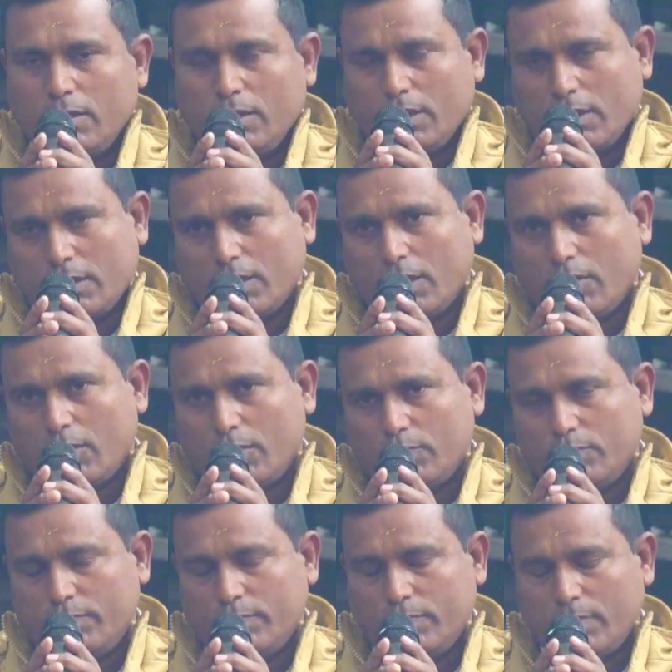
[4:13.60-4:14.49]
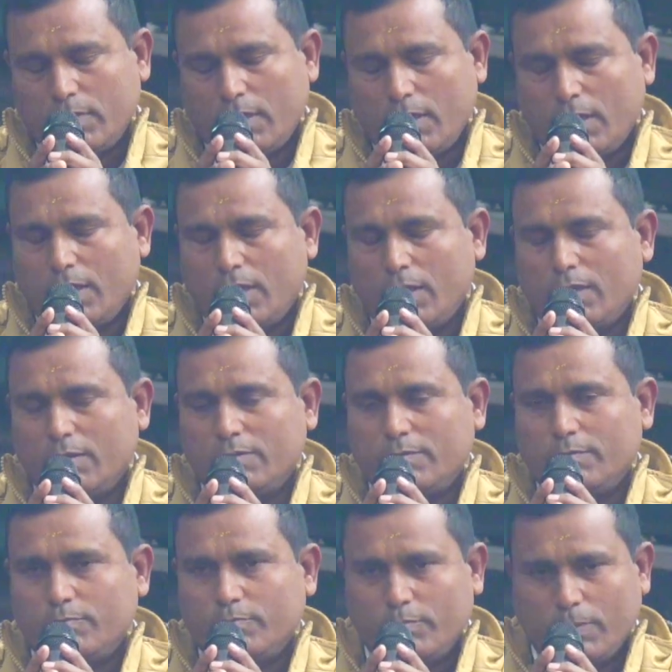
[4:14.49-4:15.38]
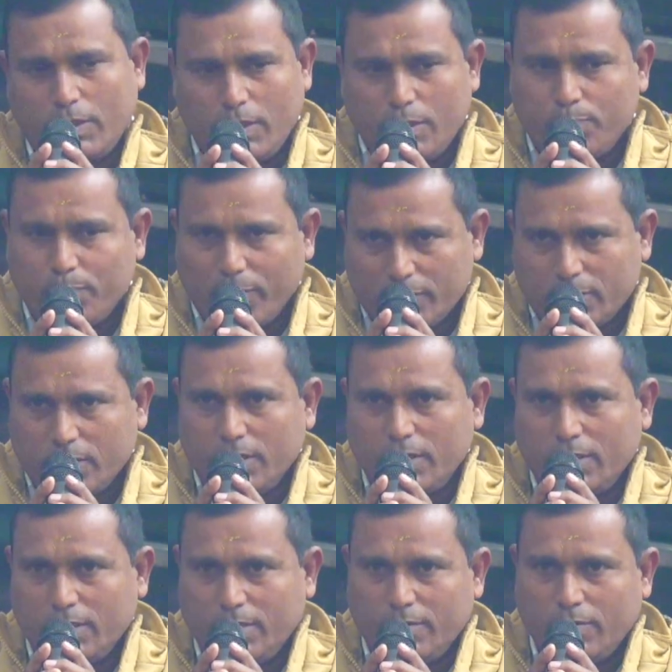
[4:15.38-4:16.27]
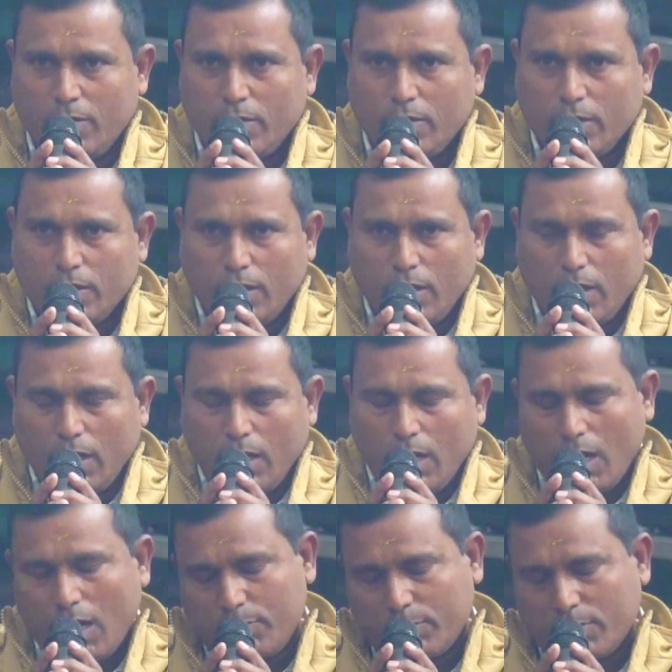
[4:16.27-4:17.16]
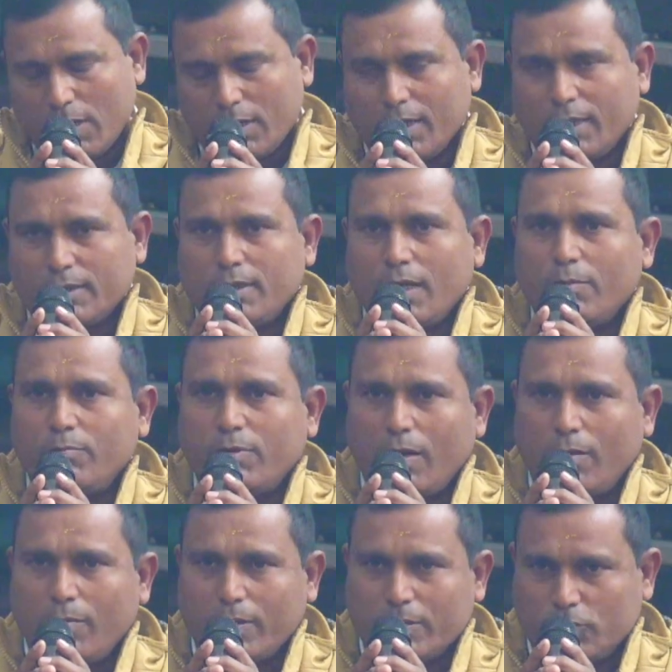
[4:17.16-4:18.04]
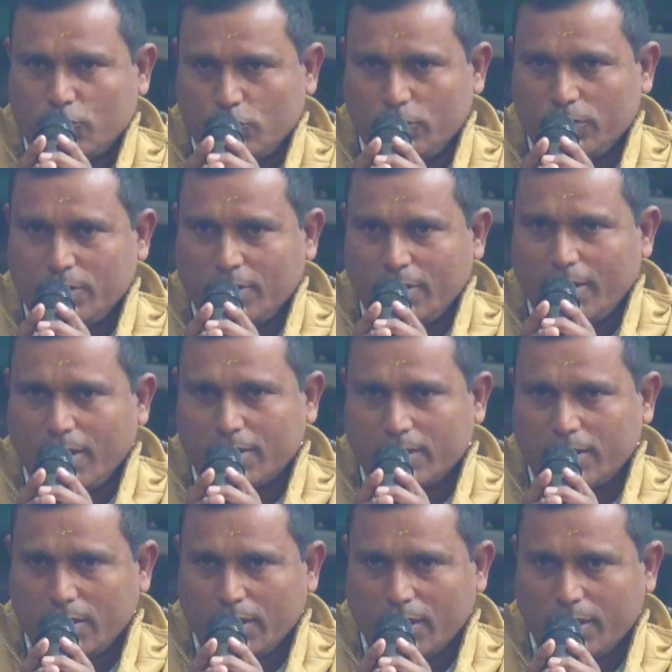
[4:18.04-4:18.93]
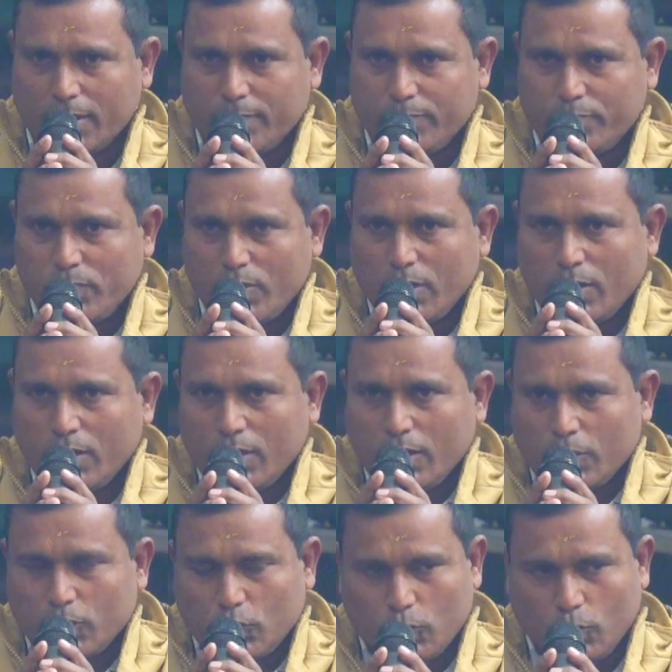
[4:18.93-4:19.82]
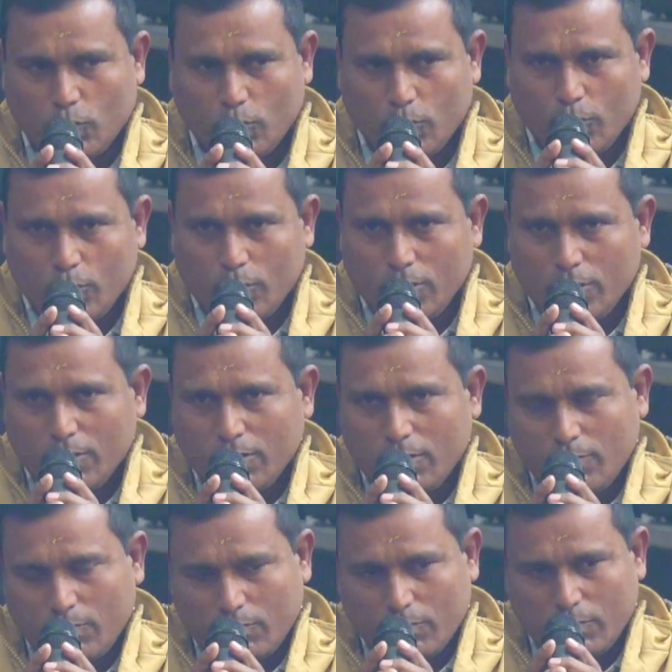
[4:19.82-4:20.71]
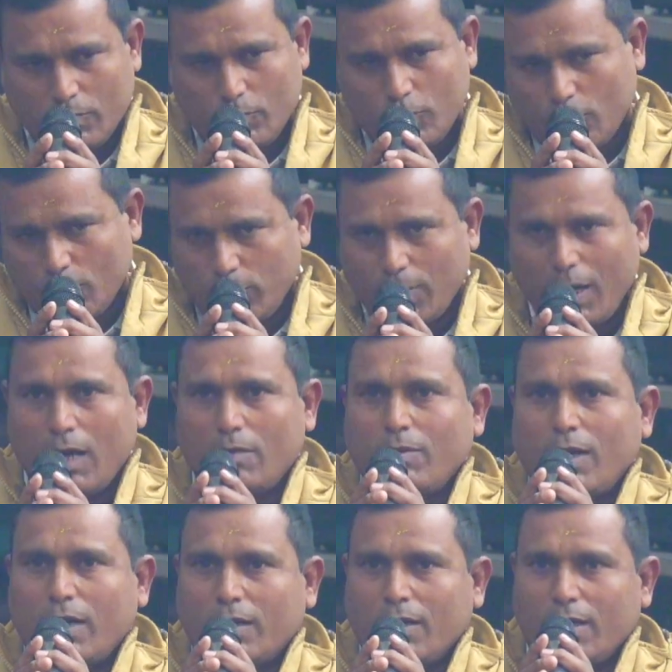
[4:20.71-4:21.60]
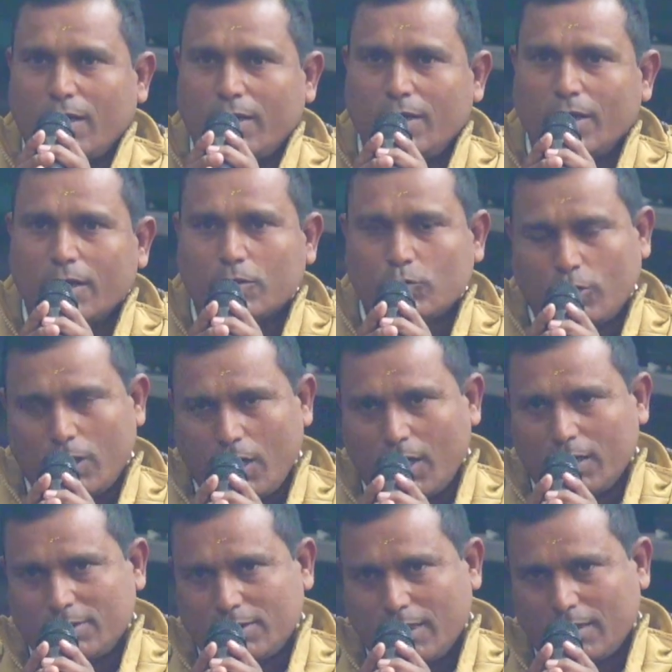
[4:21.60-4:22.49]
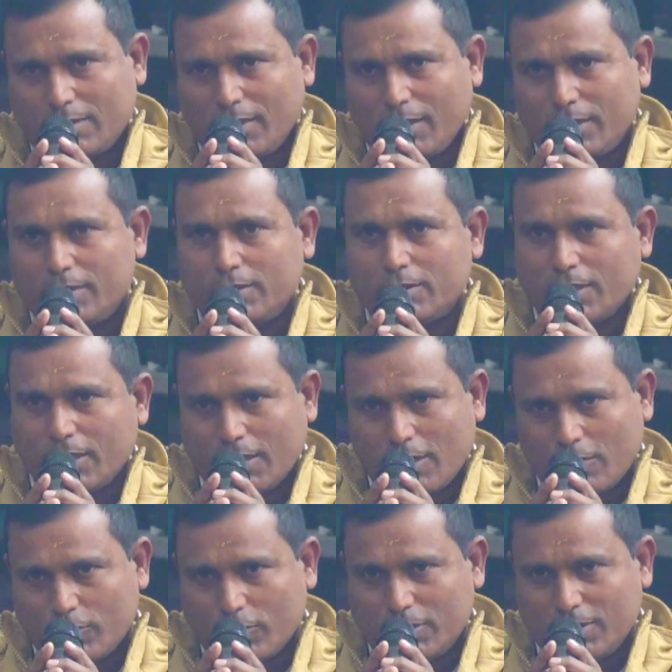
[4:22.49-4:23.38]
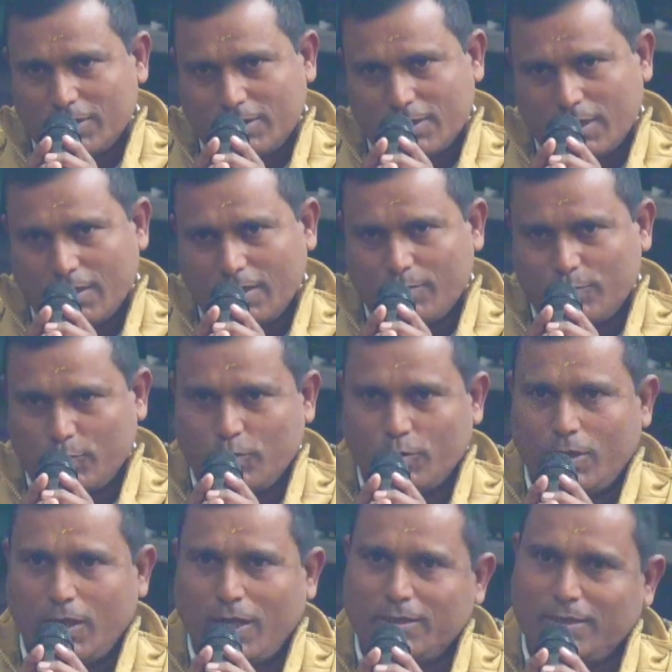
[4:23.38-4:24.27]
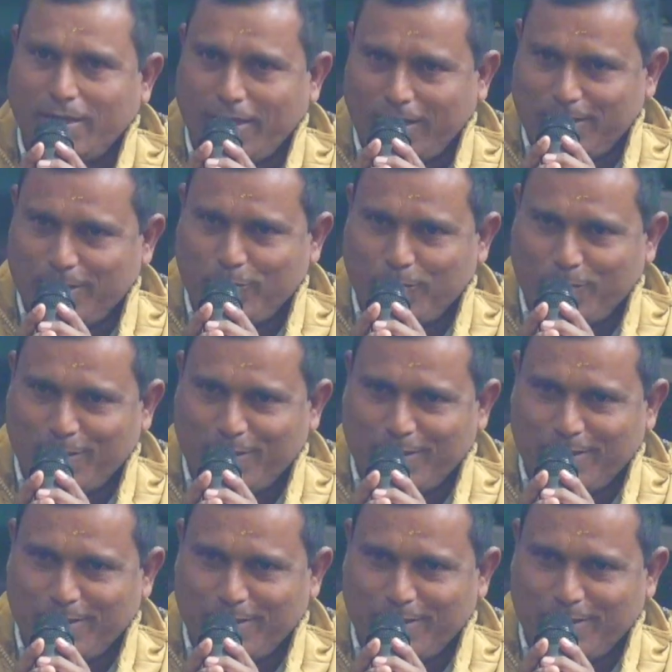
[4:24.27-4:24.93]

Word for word: एक और है मेरी पत्नी आपका कथा बराबर सुनती रहती है तो वो बार बार कह रही है थोड़ा सा कह दीजिएगा गुरु जी से हमको राधे राधे बोलने